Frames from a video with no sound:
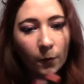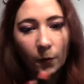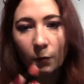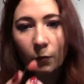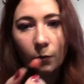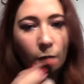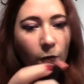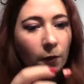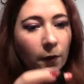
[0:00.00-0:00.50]
Mais
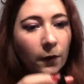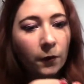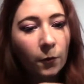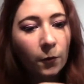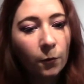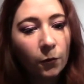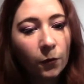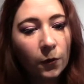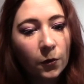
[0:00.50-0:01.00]
bon, pour
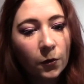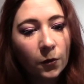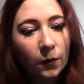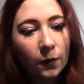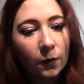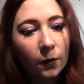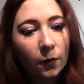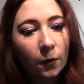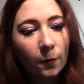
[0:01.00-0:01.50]
l'instant, on peut
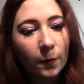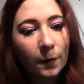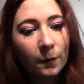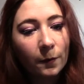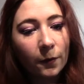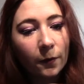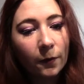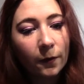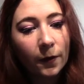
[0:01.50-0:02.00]
déjà quand
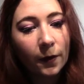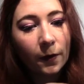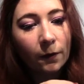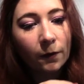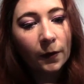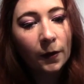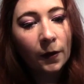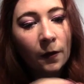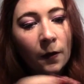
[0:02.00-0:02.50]
même s'en
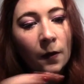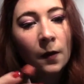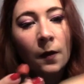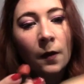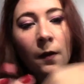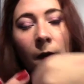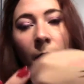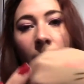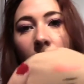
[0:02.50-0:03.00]
servir.
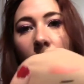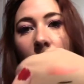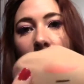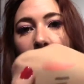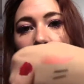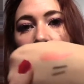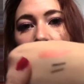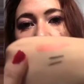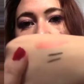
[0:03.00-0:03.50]

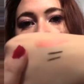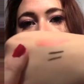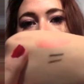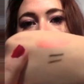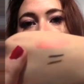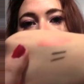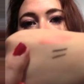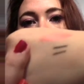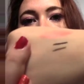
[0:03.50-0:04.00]
Et c'est
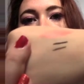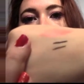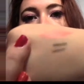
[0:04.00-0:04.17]
un très